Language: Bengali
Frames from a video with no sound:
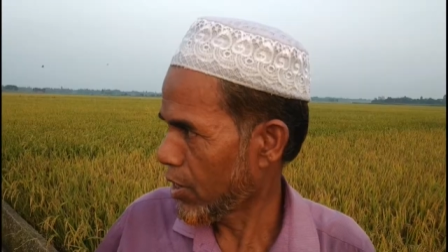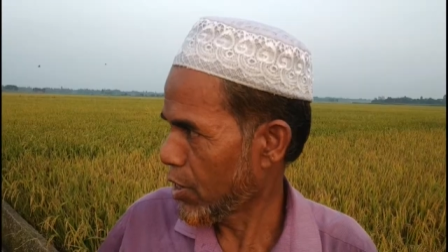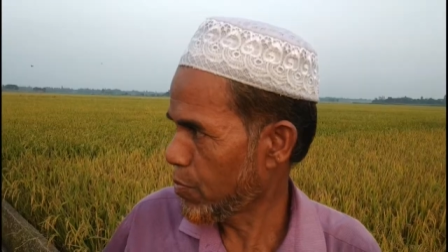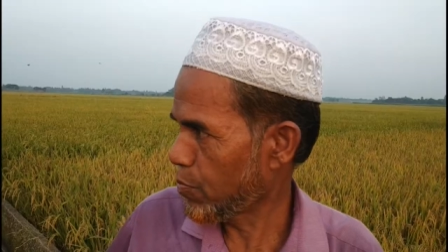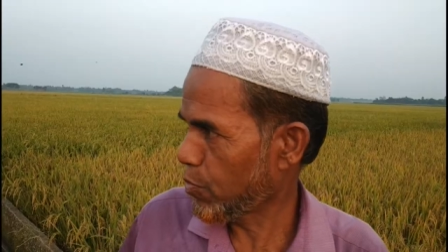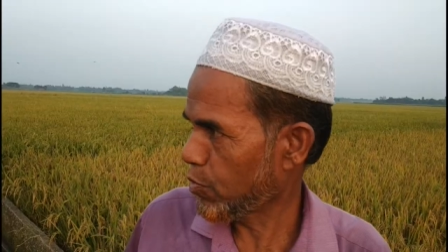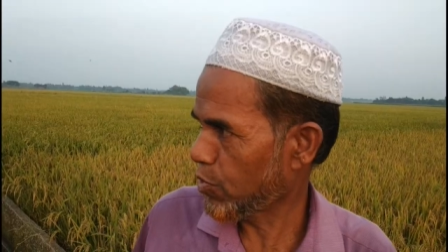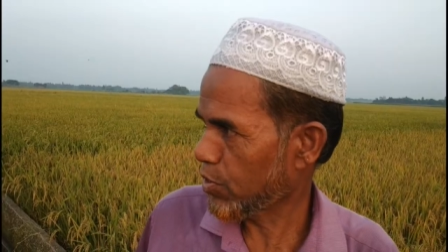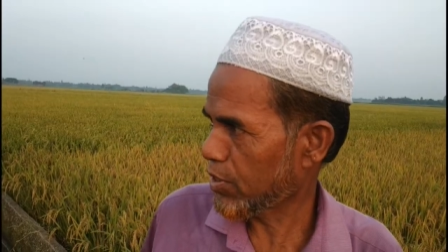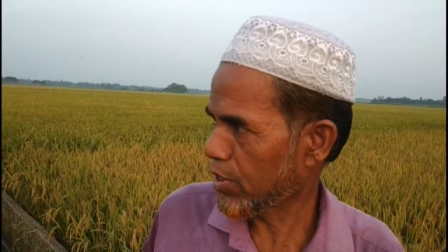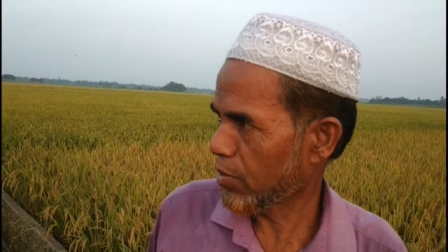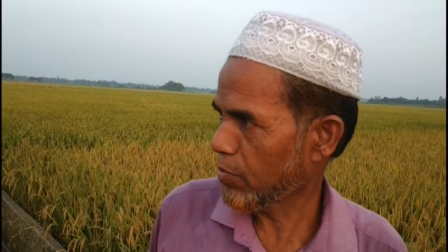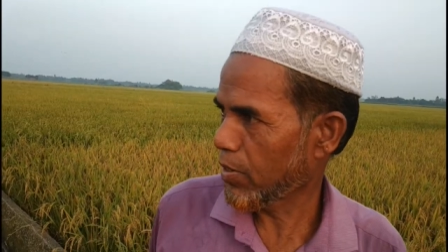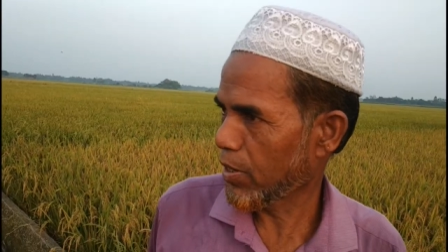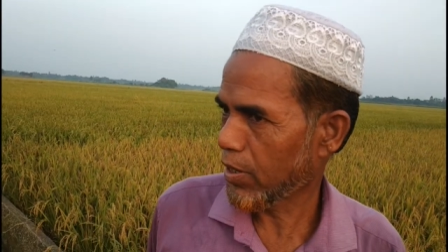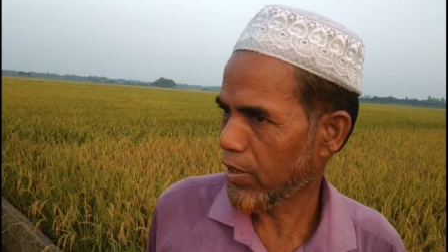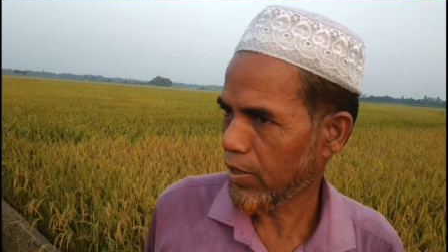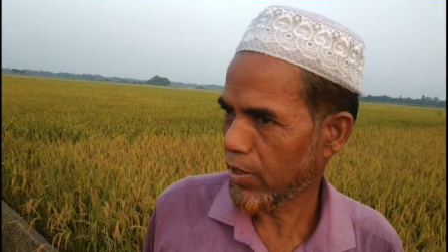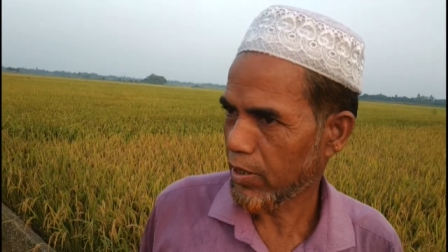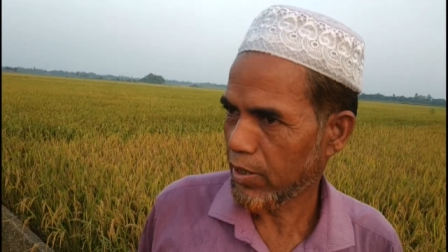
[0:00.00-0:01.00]
এই প্রজেক্টটা
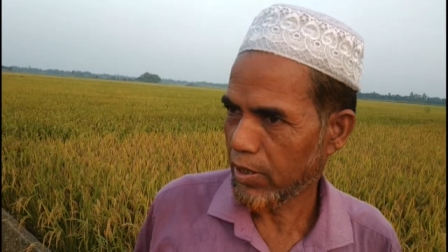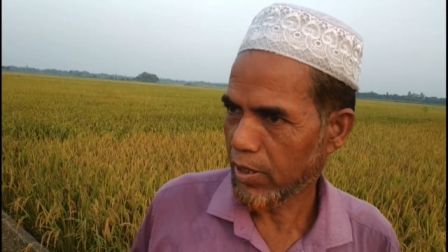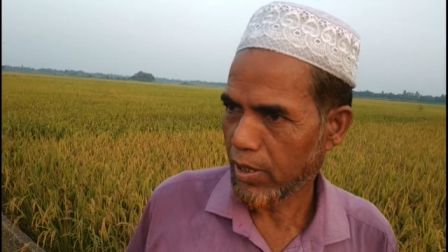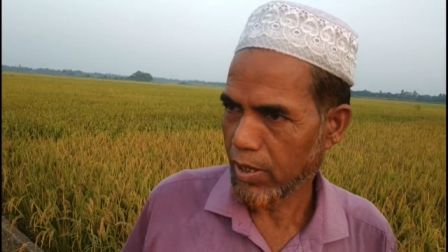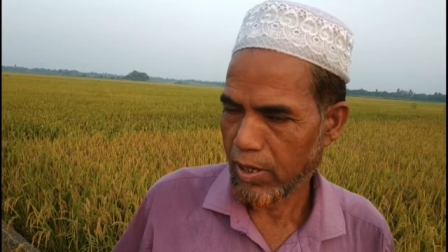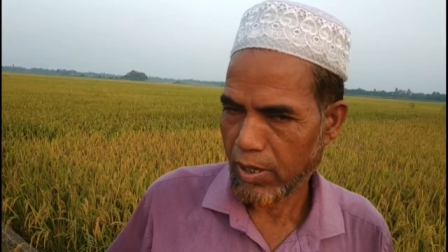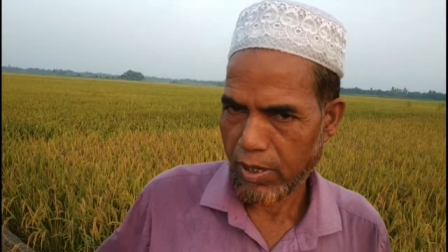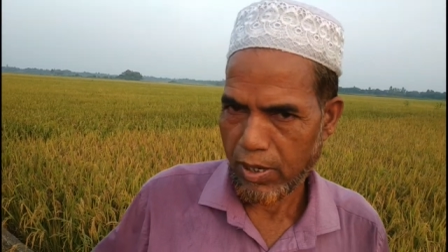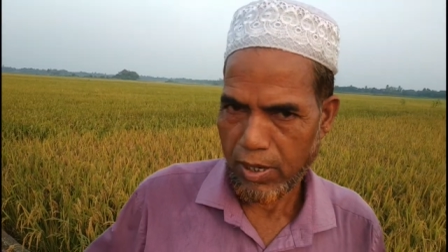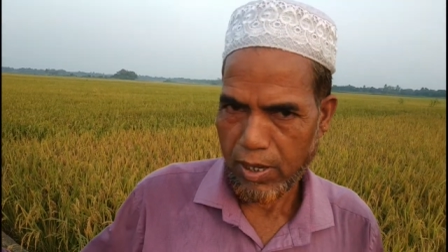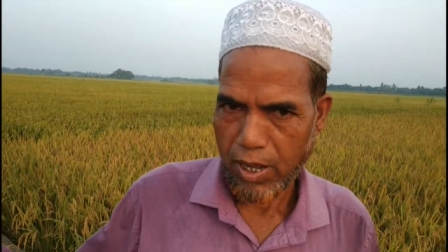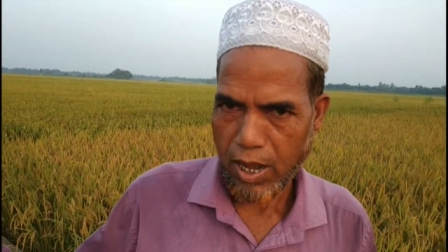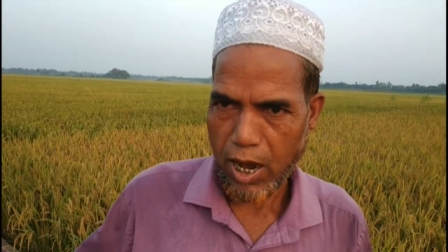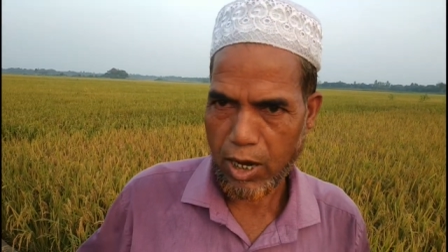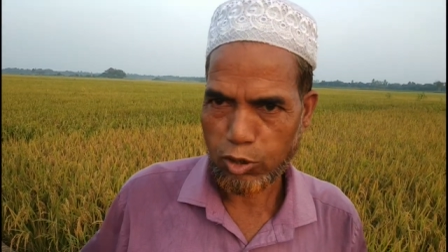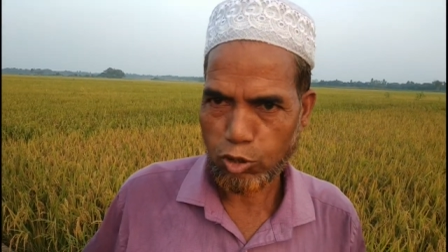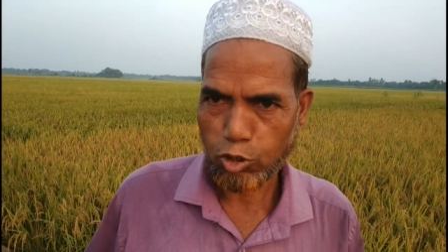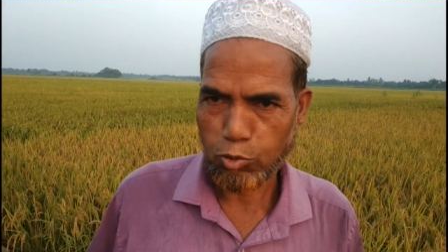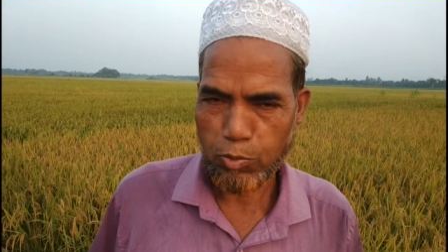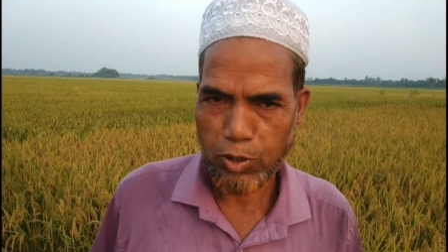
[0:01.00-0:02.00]
আমার আট
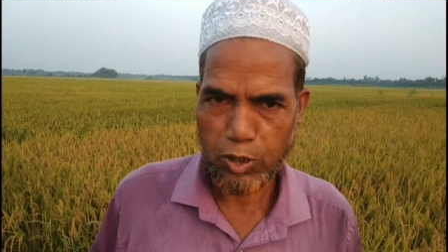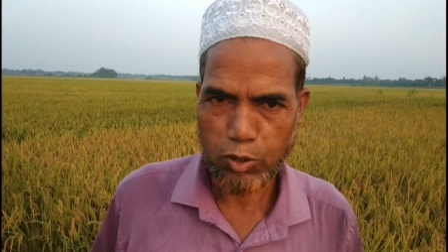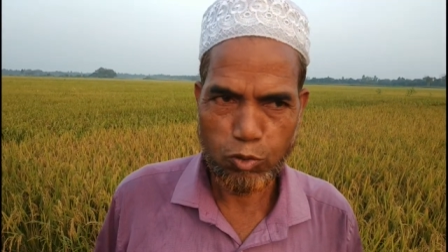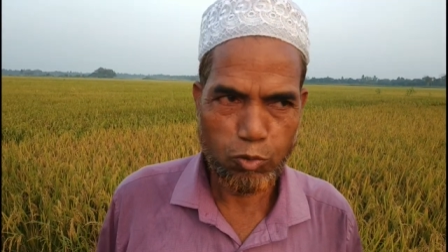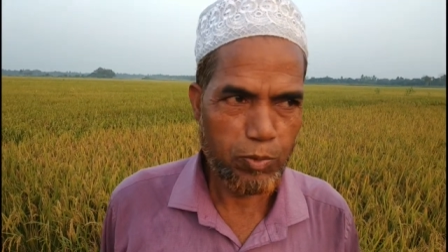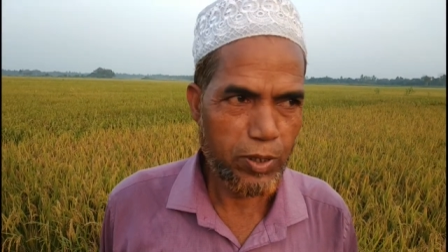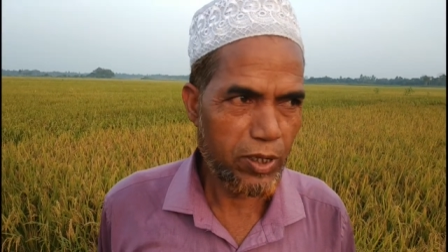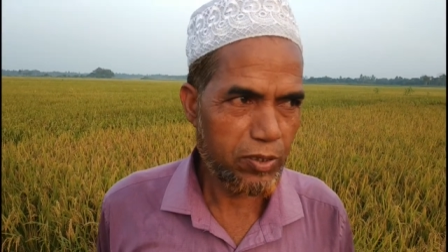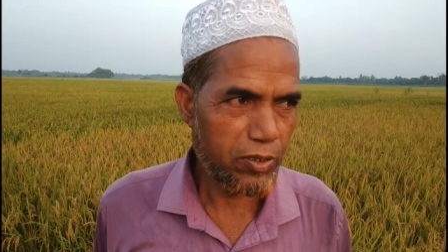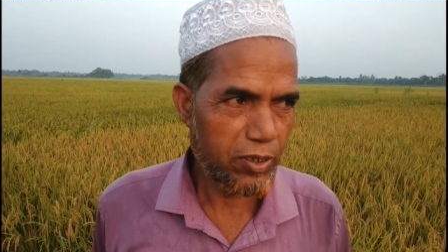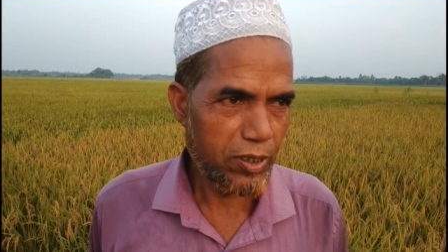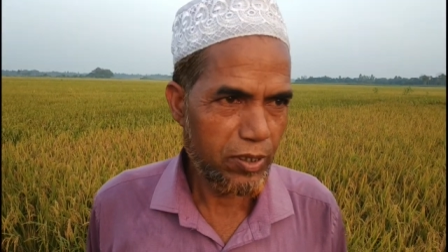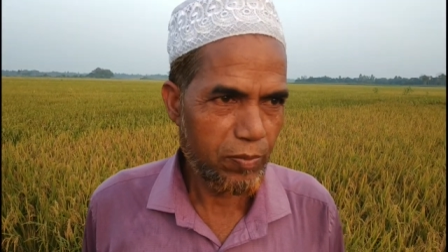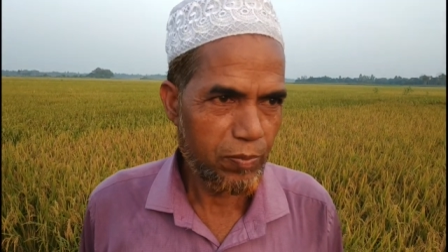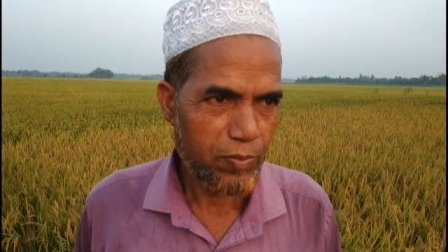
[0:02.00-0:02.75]
দশ বিঘা জমি আছে